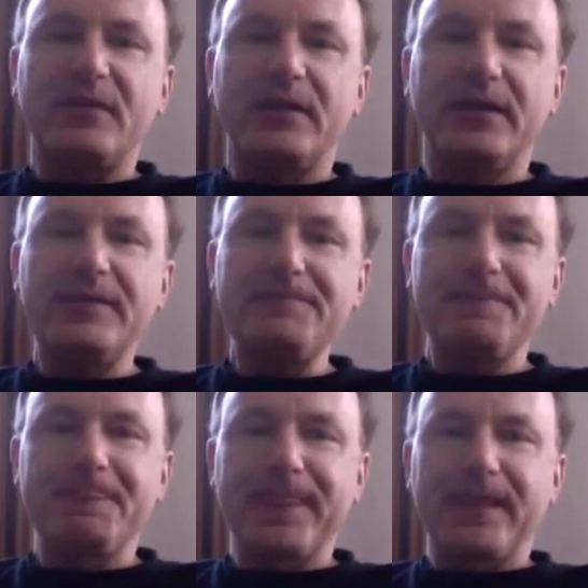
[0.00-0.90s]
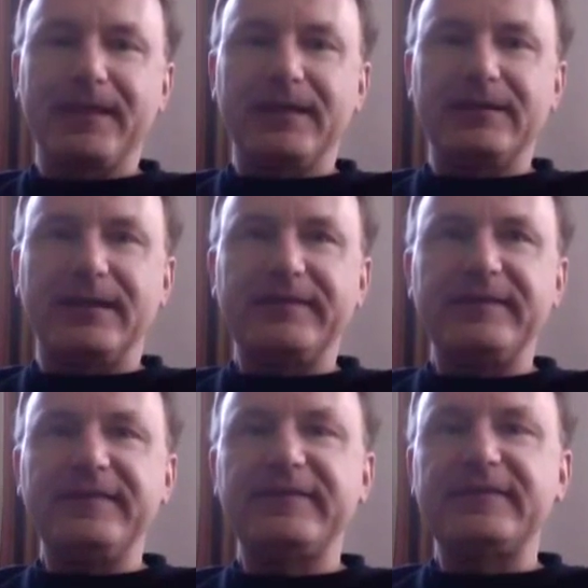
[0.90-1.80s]
Ja,
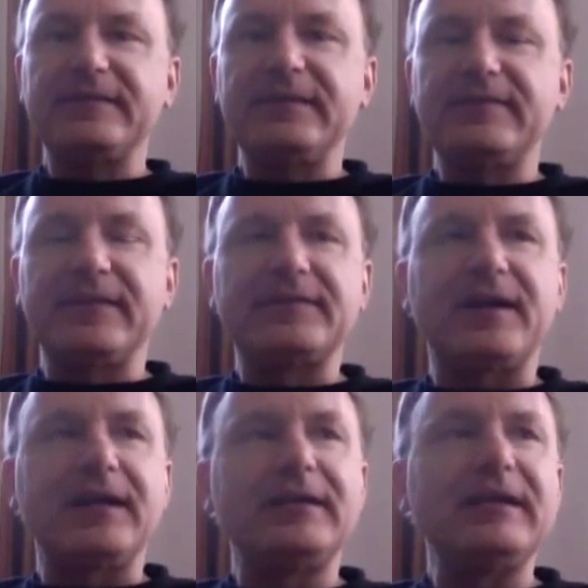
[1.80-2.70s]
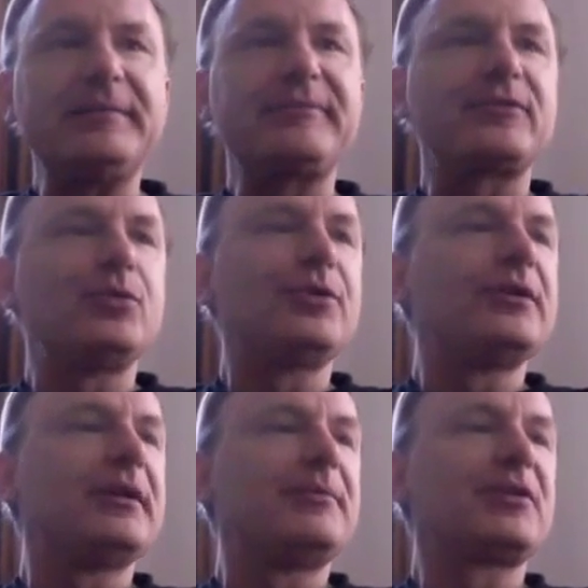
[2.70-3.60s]
das ist die zentrale
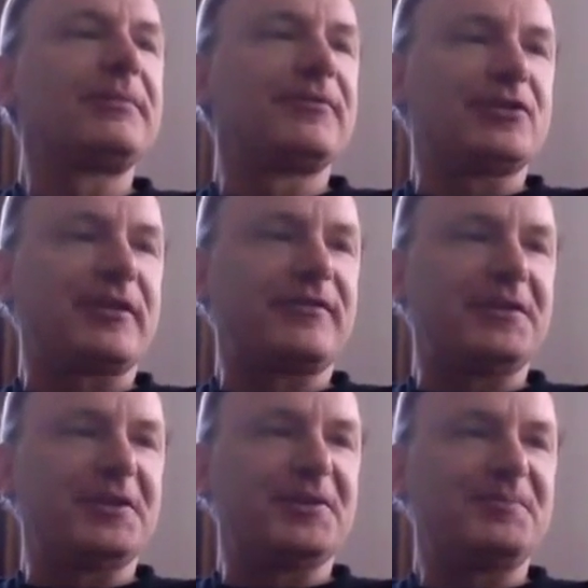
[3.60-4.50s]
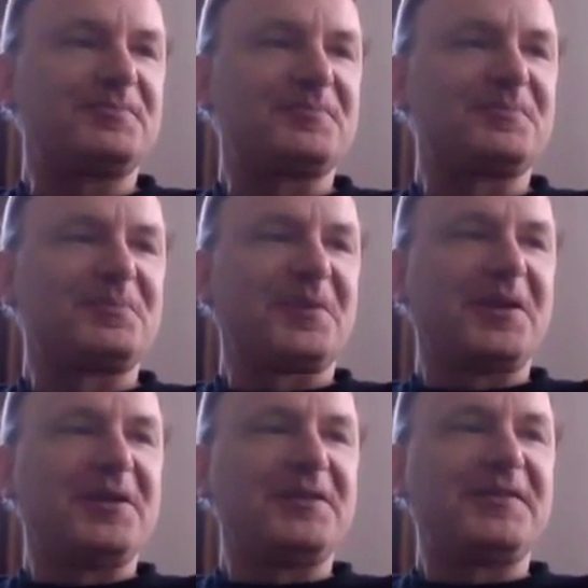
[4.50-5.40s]
Lebenslüge der Betriebswirtschaftslehre.
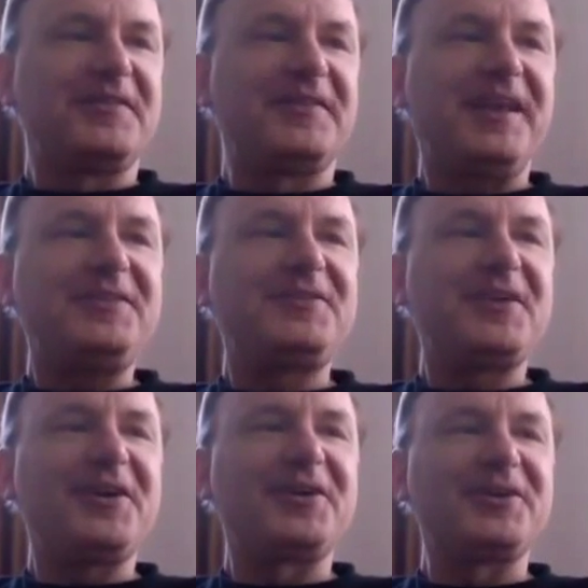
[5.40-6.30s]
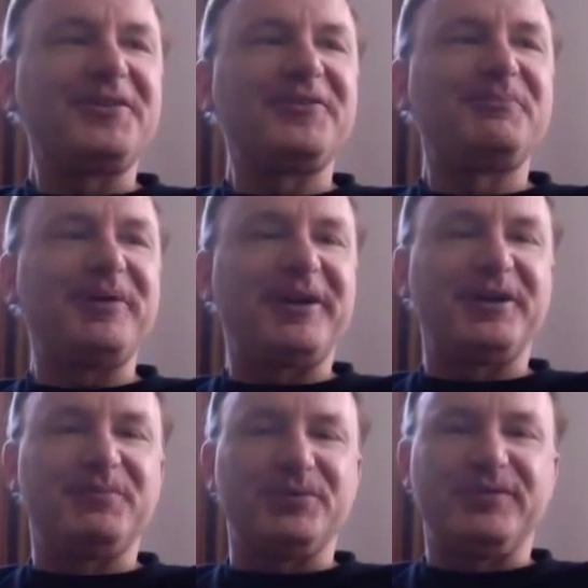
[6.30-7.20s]
Ceteris
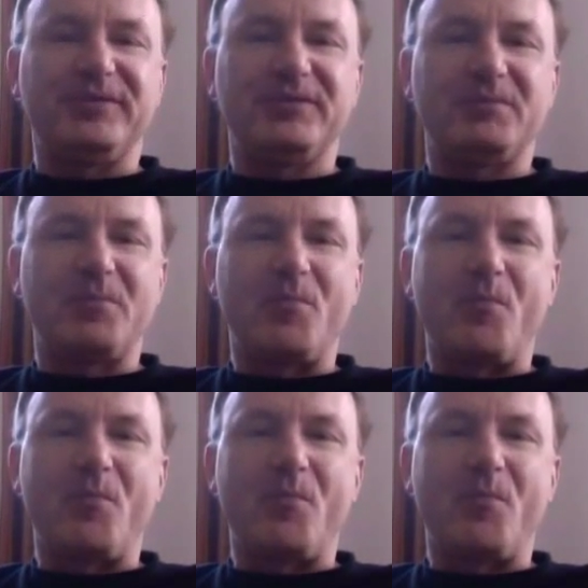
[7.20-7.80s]
paribus.